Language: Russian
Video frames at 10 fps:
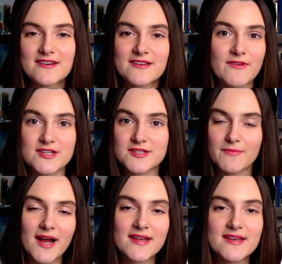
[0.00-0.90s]
неважно,
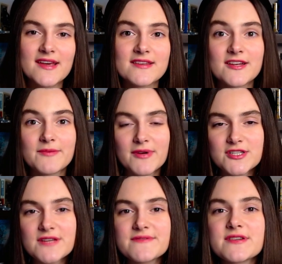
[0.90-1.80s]
маленькие они или
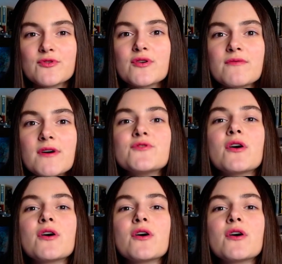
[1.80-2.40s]
большие, все равно охватывают